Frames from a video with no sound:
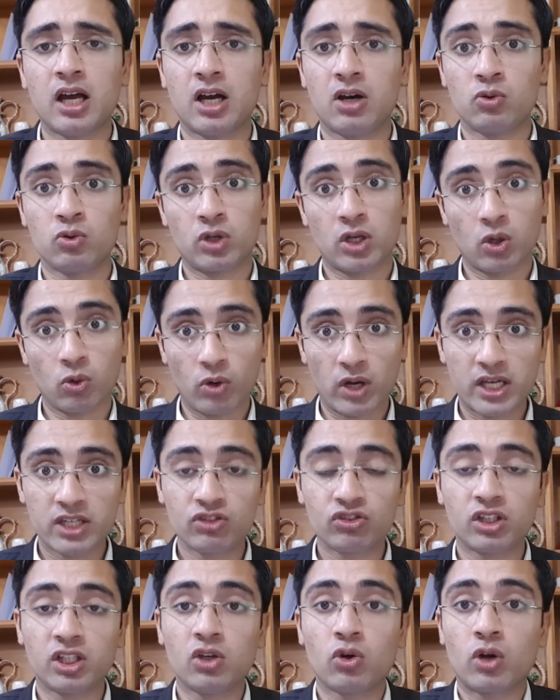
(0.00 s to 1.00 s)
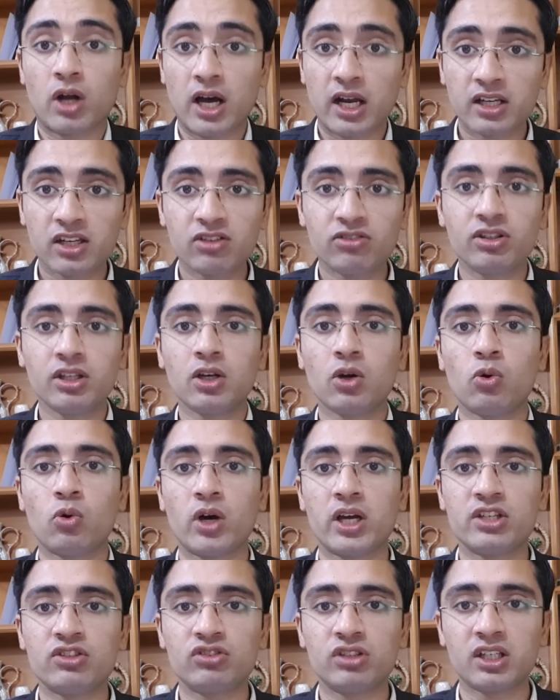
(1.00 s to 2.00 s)
उनकी ख्वाहिश थी और हर किसी की
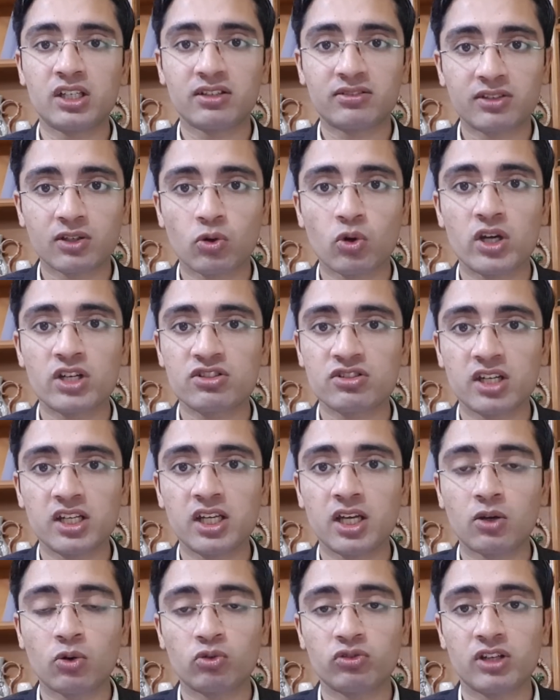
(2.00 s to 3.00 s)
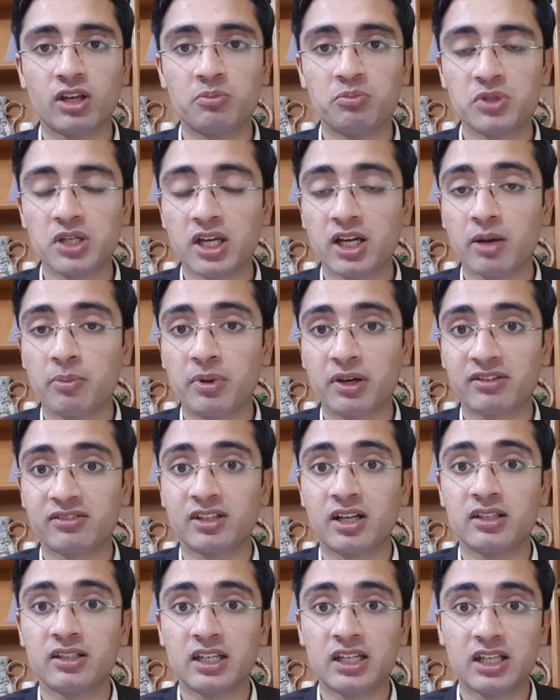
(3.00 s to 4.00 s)
ख्वाहिश थी किसी ख्वाहिश नहीं है कि उसे एम पी ए का
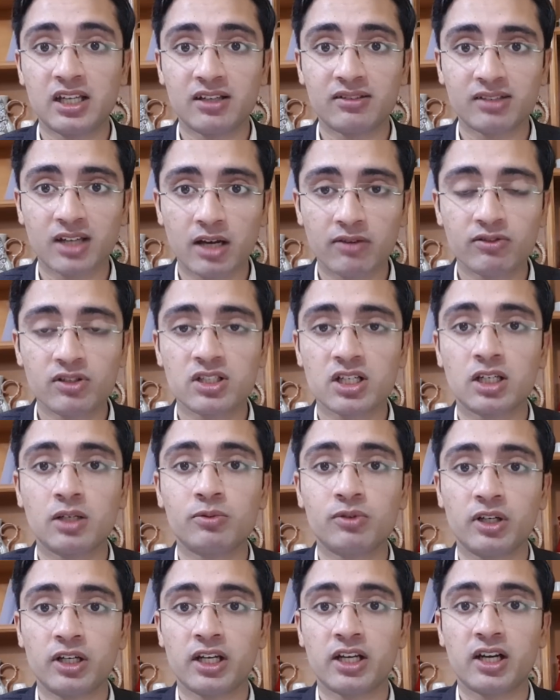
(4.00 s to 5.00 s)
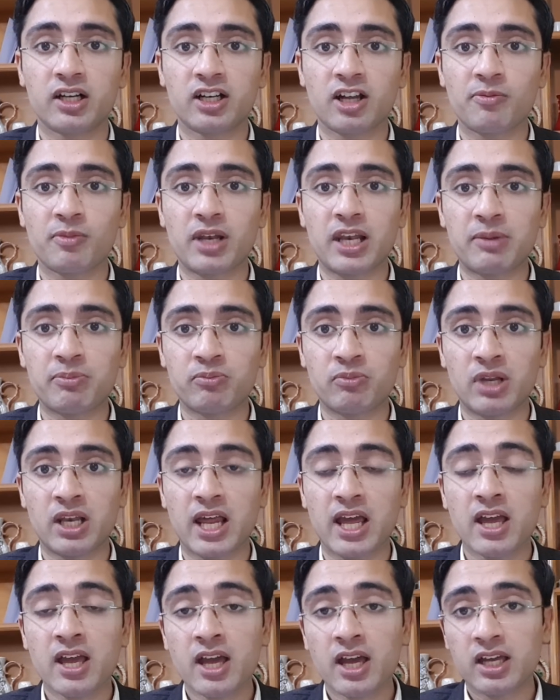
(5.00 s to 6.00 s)
पाकिस्तान तरीके इंसाफ की जानब से टिकट ना
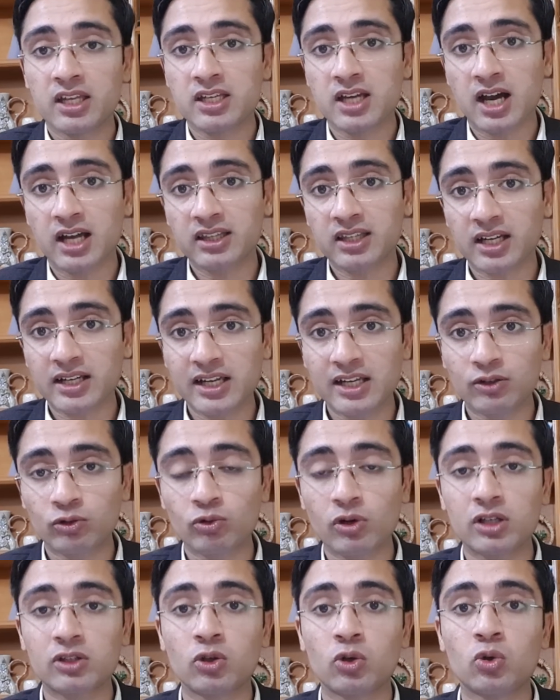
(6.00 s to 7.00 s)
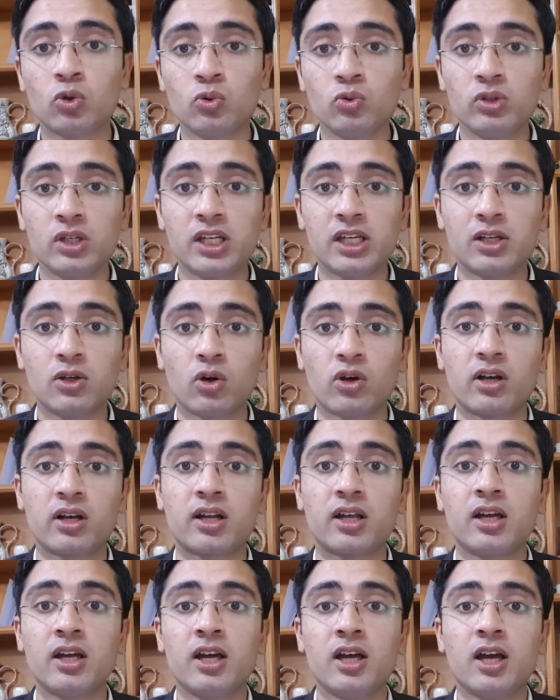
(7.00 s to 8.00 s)
मिले यहाँ तक कि इस वक्त तो नून लीग
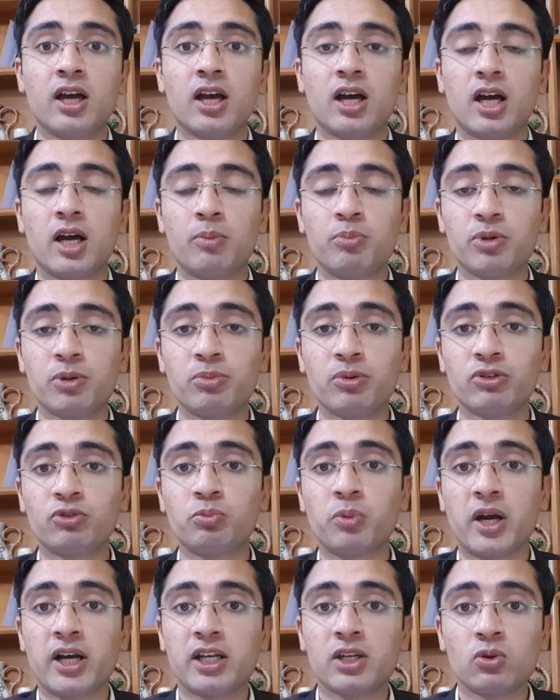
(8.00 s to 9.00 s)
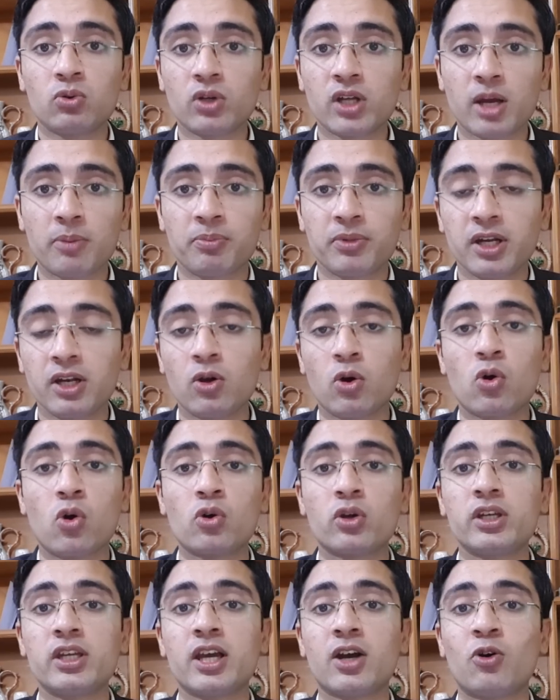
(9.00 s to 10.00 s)
और पीपल्स पार्टी उनके अपने
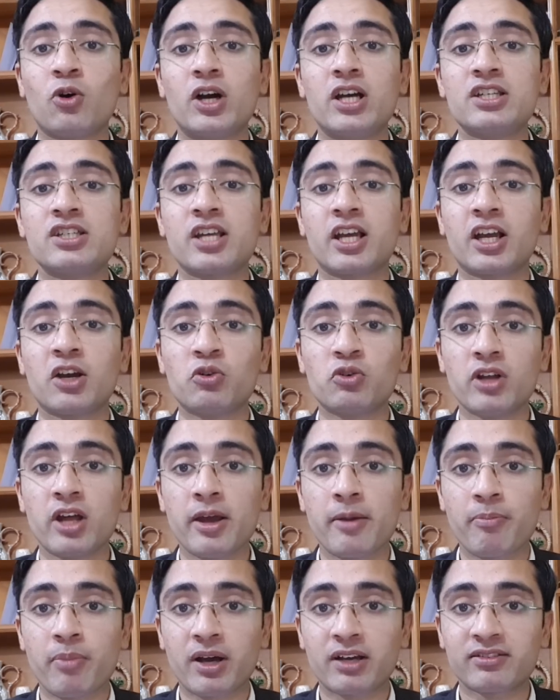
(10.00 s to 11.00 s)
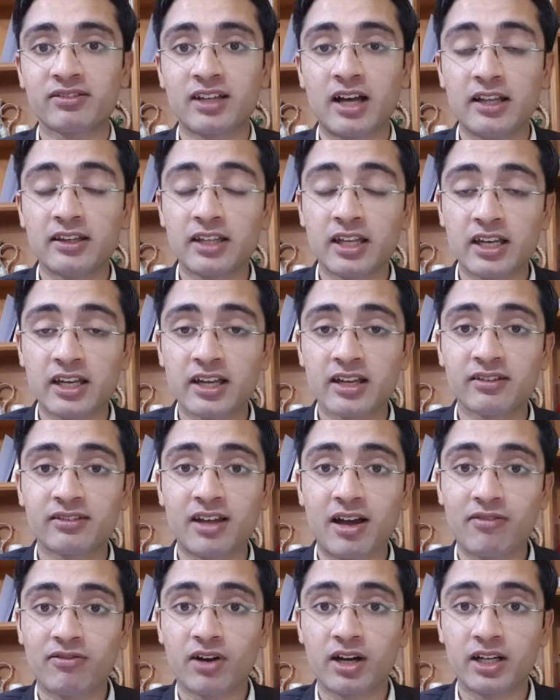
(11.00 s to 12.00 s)
लोगों की ये ख्वाहिश है कि उन्हें पाकिस्तान तरीके
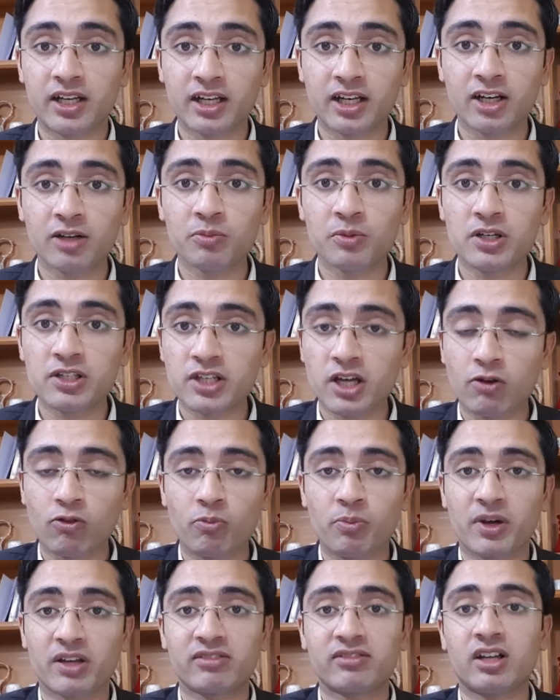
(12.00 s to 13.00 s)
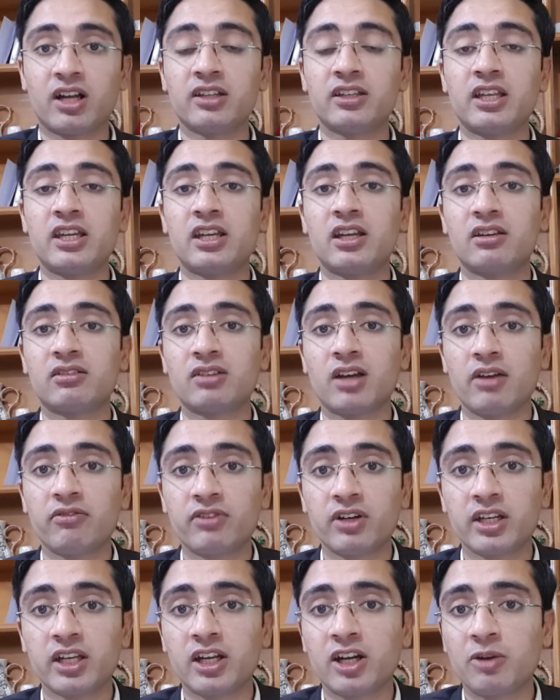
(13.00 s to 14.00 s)
इंसाफ का टिकट मिल जाए और वो पाकिस्तान तरीके इंसाफ
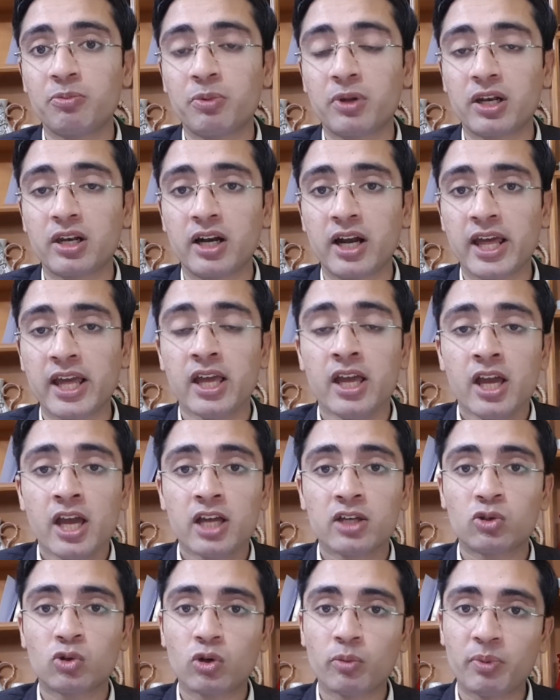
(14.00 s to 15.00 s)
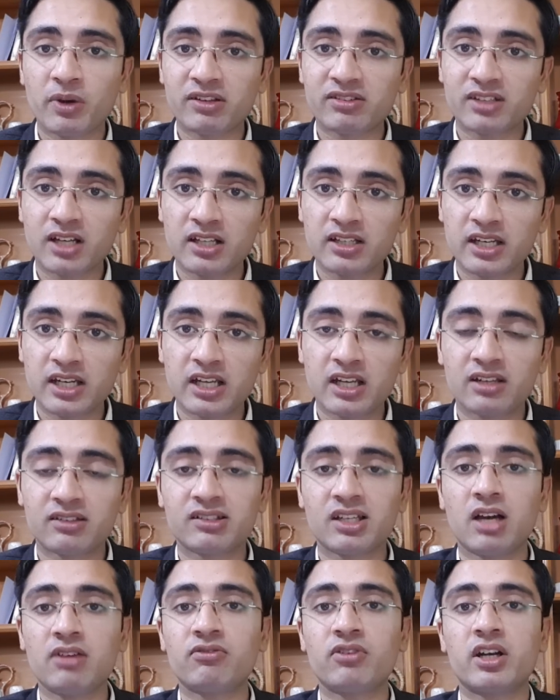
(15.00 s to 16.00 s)
के टिकट पर लड़ें क्योंकि पाकिस्तान तरीके
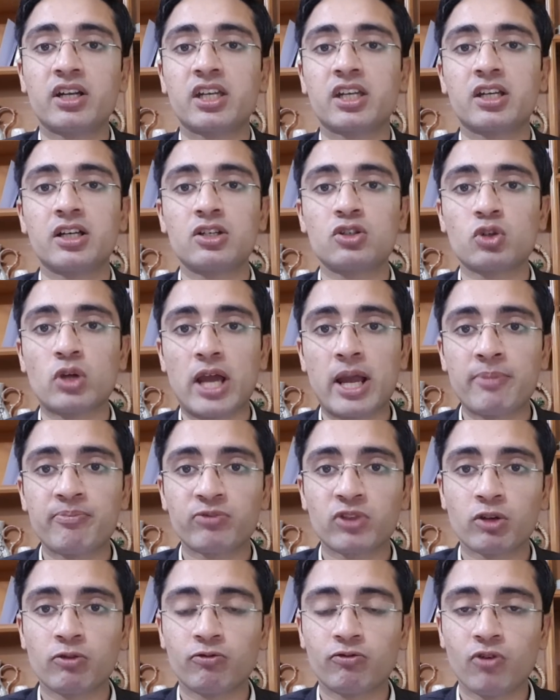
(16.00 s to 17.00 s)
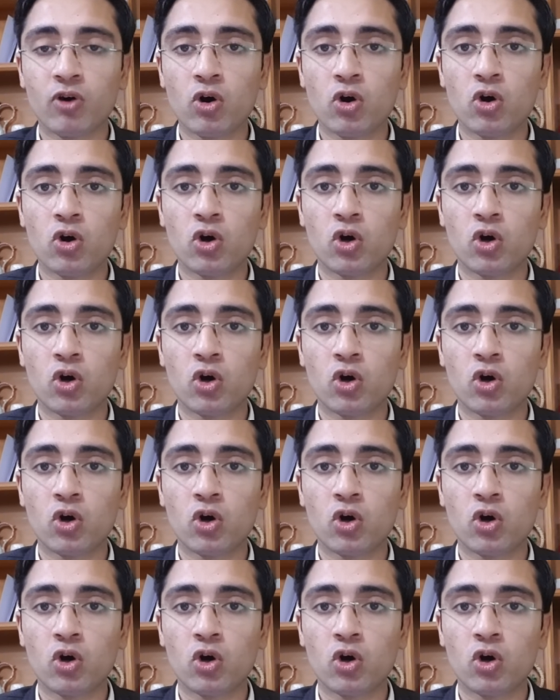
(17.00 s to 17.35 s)
इंसाफ का टिकट जो है वो